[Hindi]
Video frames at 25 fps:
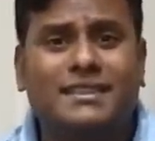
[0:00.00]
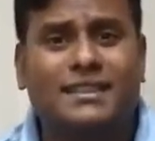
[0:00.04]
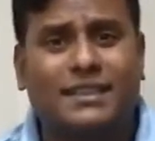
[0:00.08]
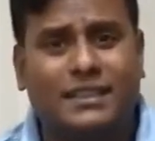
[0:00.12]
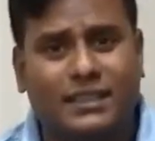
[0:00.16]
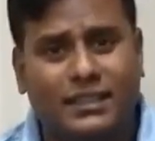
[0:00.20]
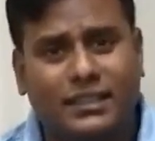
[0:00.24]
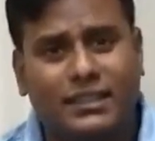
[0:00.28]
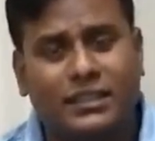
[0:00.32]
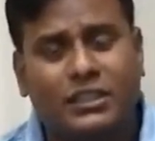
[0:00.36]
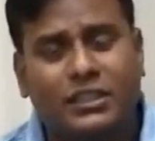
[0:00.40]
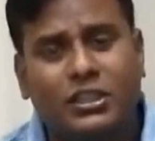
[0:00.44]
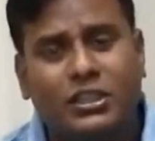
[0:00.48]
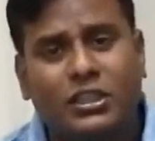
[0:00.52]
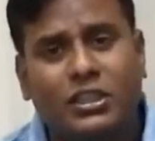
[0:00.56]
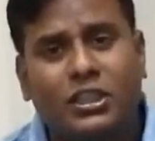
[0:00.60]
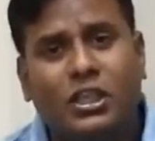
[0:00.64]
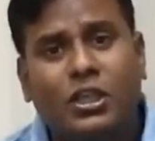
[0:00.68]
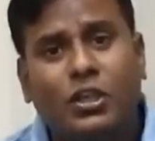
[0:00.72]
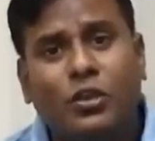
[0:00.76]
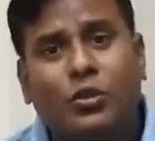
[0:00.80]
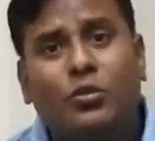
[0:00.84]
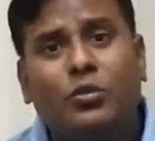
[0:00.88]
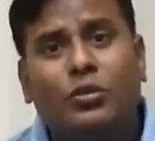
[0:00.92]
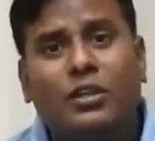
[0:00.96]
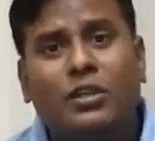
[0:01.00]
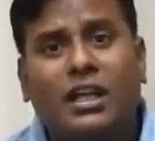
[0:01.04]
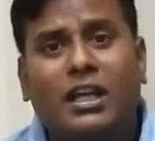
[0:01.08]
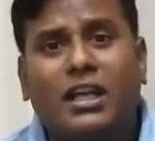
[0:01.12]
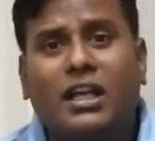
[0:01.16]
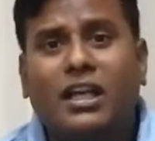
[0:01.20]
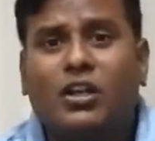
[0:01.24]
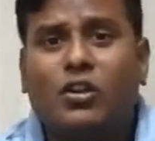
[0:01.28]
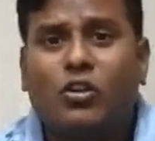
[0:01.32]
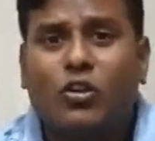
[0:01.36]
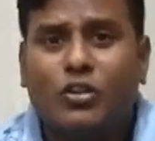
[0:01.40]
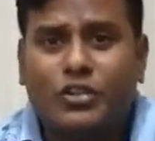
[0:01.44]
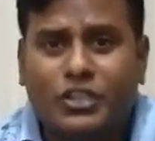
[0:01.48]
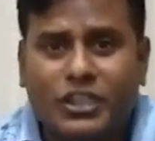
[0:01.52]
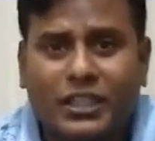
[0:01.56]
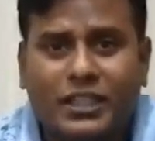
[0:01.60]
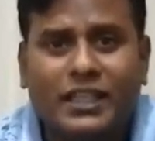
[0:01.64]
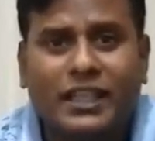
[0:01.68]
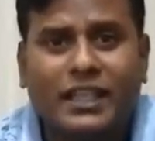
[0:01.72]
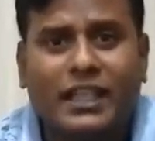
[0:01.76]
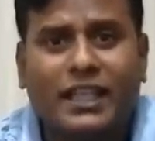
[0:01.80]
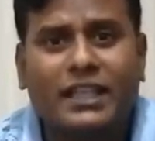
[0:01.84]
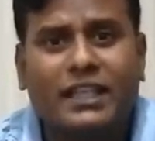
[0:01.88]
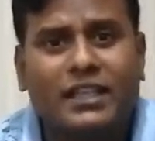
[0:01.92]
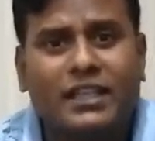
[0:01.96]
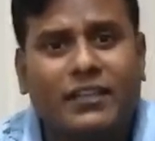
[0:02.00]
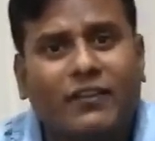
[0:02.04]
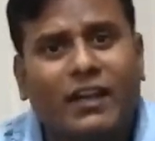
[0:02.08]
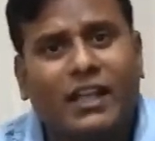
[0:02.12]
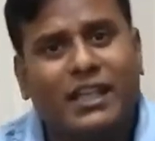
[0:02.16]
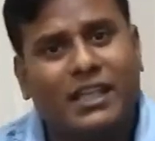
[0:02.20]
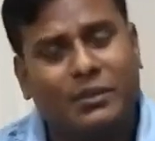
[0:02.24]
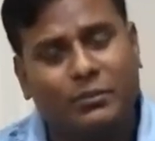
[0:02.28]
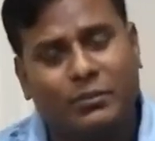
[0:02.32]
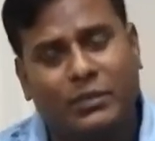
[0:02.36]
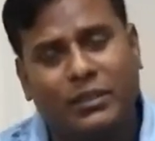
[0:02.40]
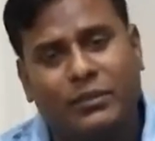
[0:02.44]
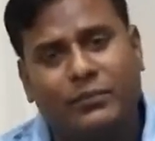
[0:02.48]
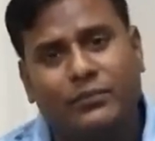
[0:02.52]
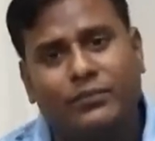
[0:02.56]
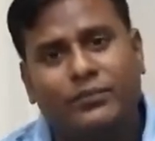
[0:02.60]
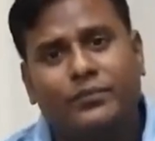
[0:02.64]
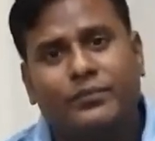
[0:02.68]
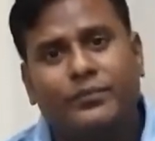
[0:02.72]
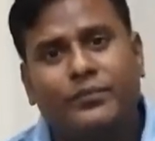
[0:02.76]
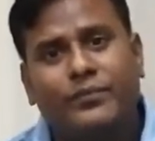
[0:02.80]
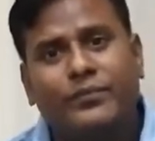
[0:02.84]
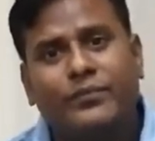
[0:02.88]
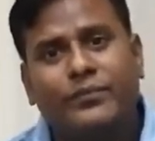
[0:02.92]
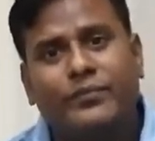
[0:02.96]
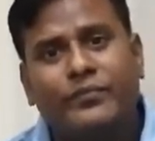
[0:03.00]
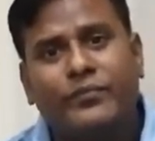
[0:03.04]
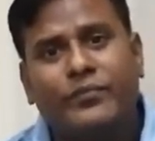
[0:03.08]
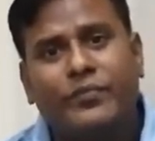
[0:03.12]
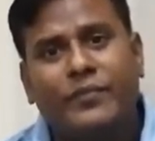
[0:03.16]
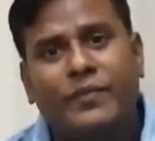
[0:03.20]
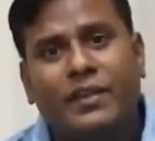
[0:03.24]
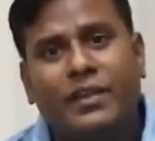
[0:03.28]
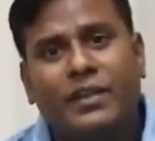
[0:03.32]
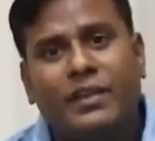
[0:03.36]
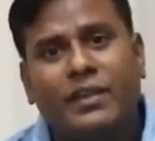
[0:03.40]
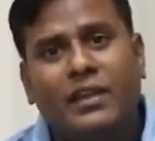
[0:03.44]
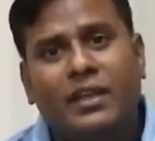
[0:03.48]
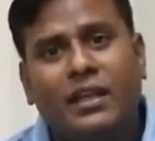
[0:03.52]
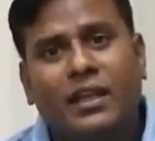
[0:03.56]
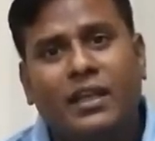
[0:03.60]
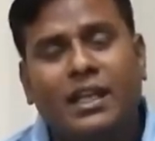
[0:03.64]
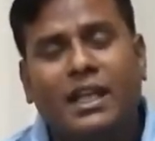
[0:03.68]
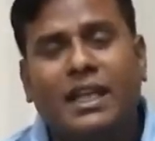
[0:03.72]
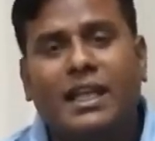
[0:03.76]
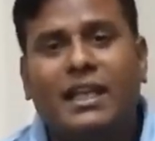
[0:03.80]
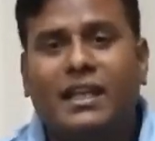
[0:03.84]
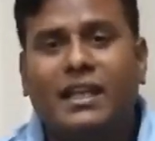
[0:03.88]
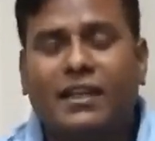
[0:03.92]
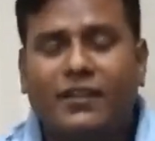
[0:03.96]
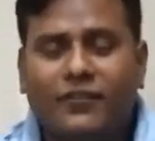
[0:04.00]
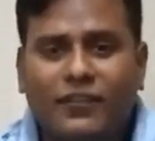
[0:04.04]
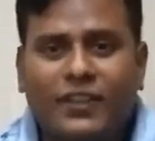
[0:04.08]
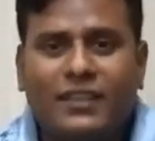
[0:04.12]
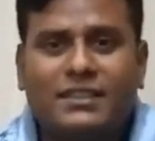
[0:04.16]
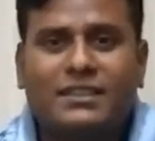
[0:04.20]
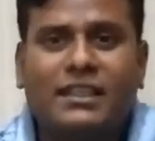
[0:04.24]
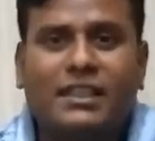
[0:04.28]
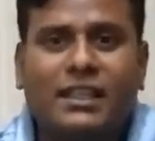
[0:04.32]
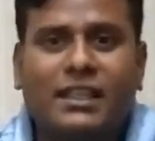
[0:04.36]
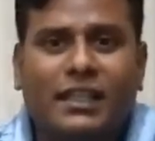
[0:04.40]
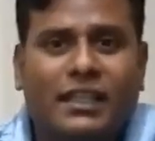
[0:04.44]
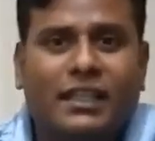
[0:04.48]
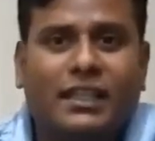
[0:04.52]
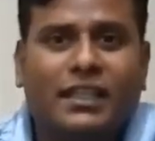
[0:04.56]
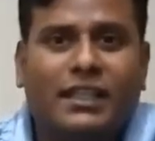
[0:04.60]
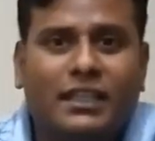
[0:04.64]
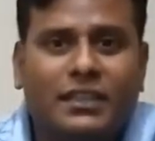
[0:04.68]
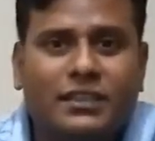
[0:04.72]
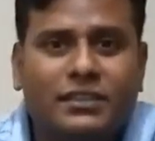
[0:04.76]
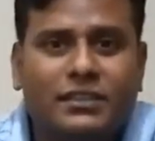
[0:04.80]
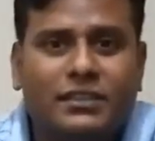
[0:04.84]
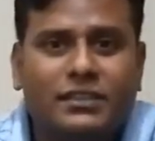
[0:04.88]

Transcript: सकें उनका घर रोशन दिखे दिवाली में लेकिन अब वैसा नहीं है